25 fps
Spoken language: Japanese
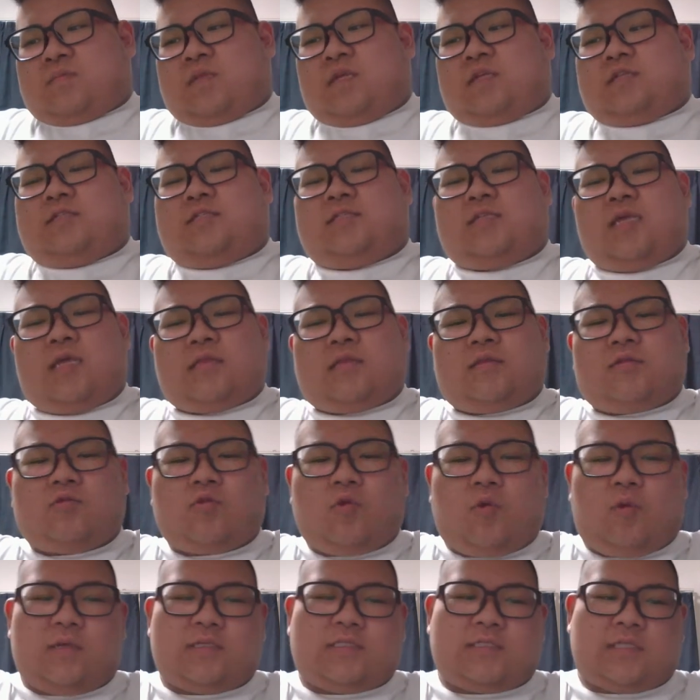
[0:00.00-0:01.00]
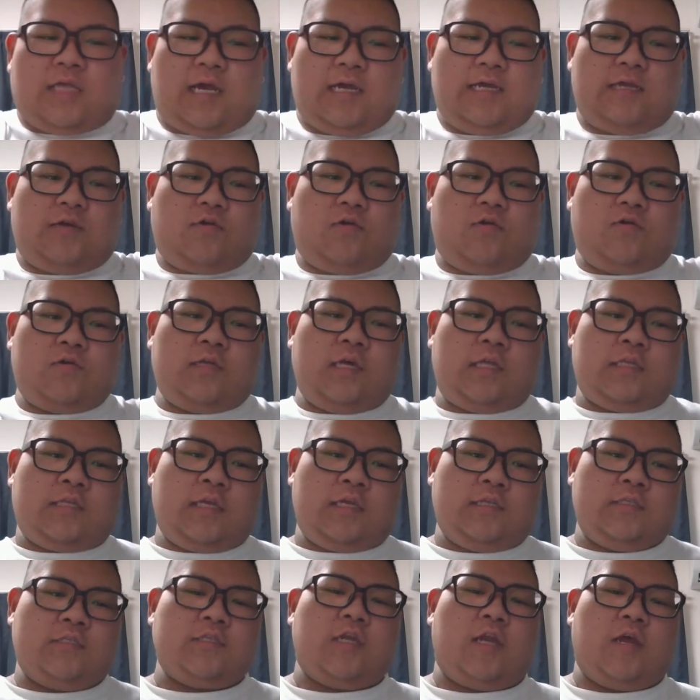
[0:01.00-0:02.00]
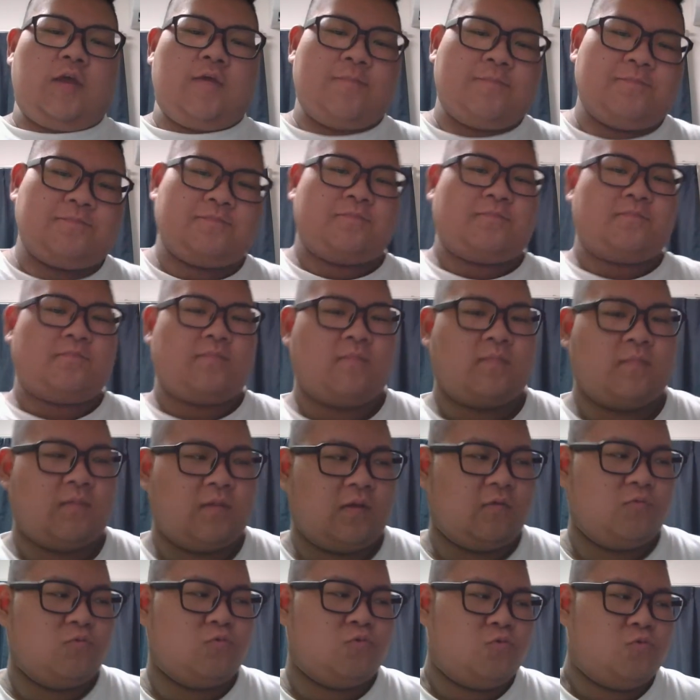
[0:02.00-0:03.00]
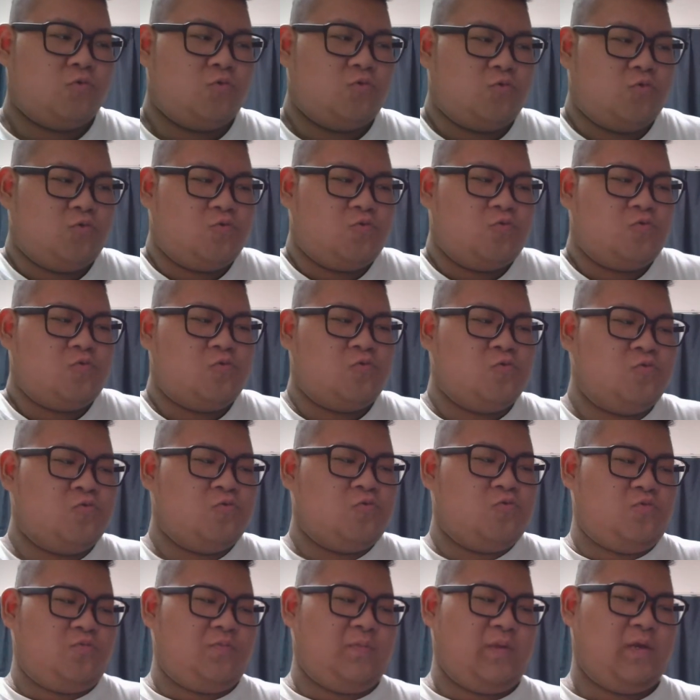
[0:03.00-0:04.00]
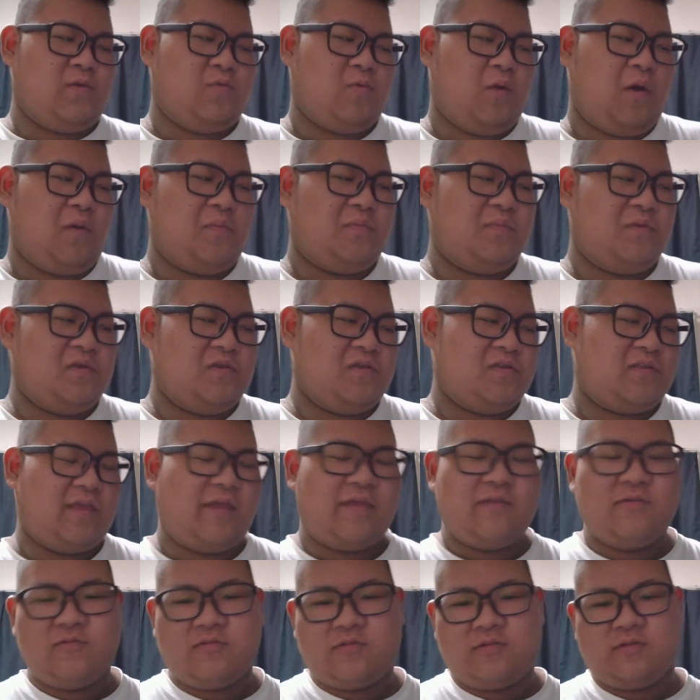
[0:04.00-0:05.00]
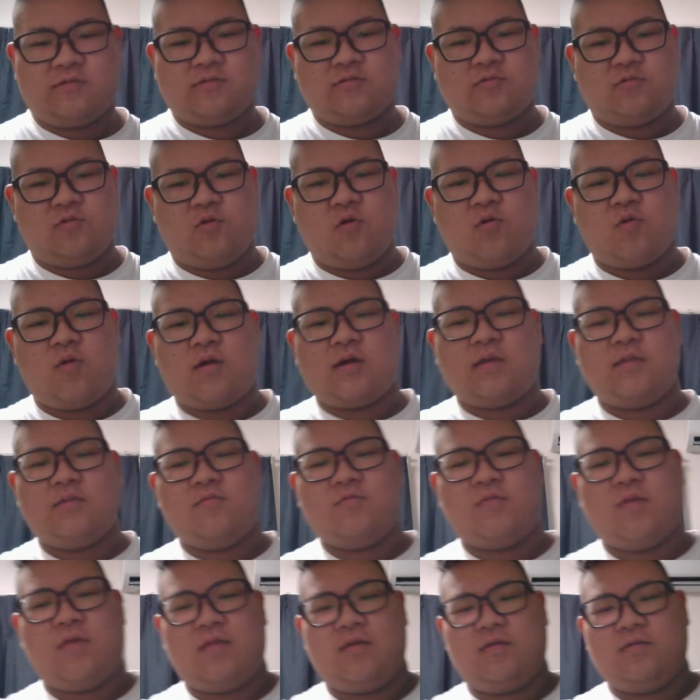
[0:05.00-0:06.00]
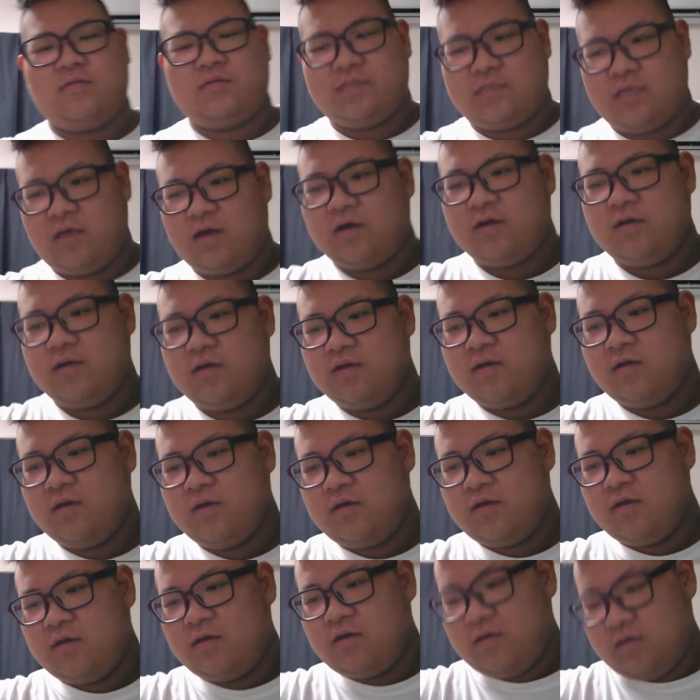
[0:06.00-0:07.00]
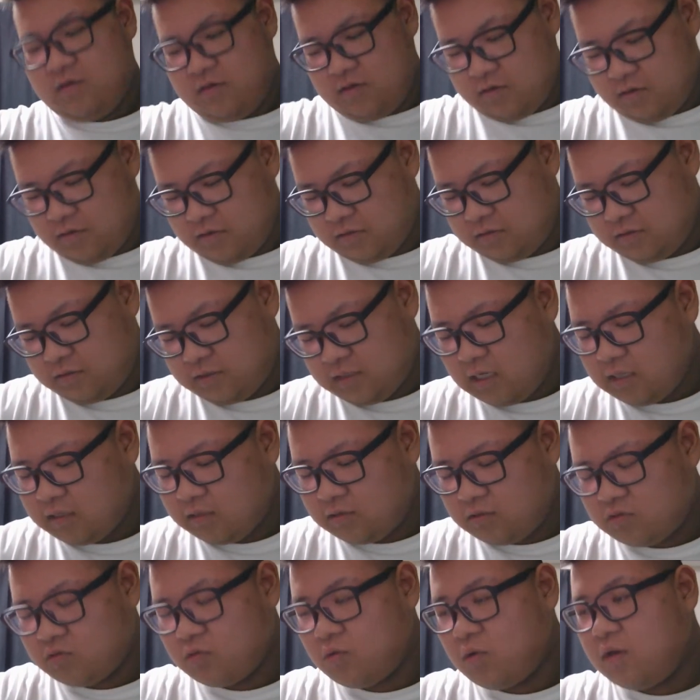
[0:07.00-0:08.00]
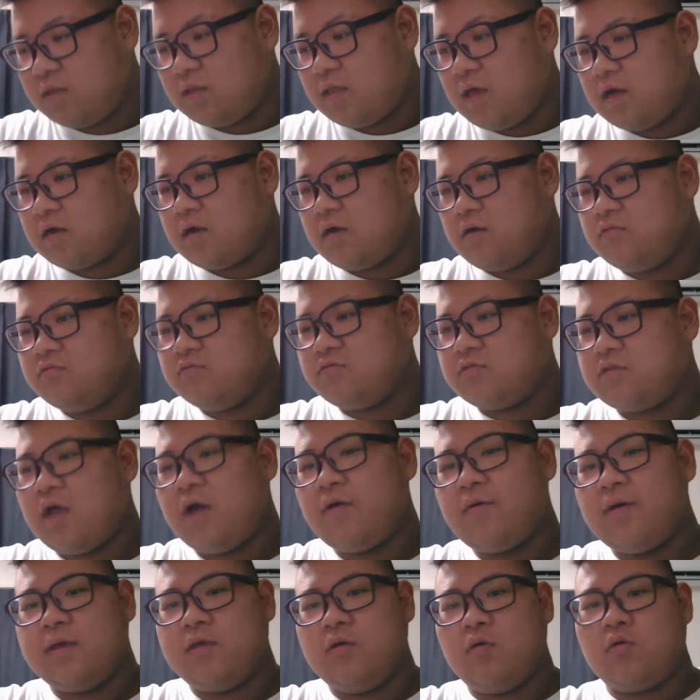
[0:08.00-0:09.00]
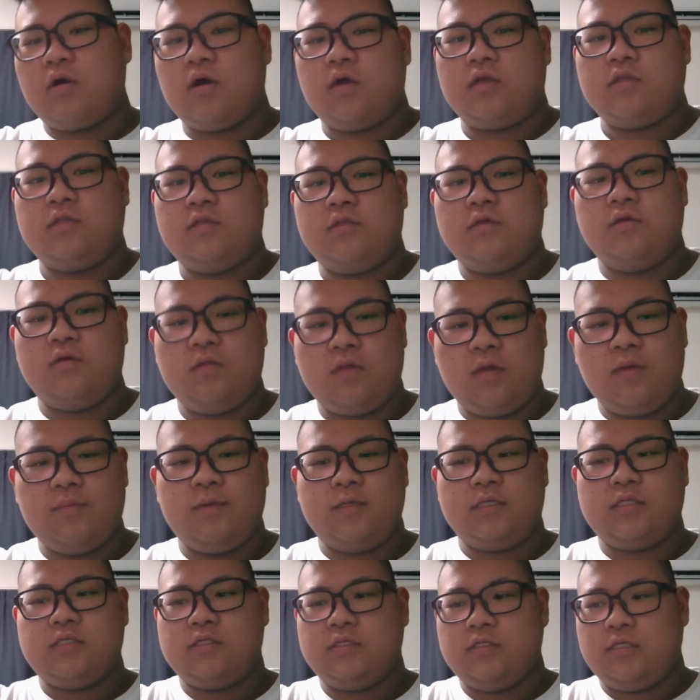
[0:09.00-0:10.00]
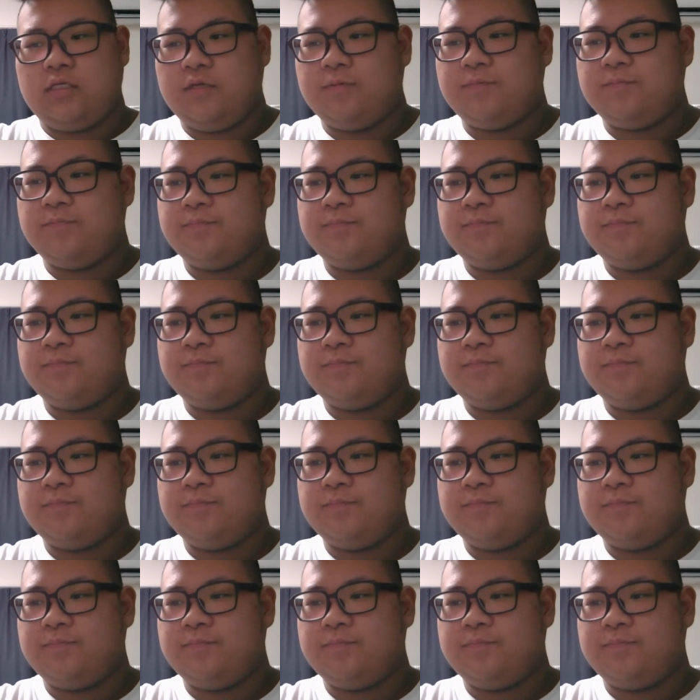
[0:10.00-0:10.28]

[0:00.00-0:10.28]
Z は最高だったんじゃない海は見えているってちょっとよくわかんない歌だけどさ、Z はなんか歌は良かったよね、別に。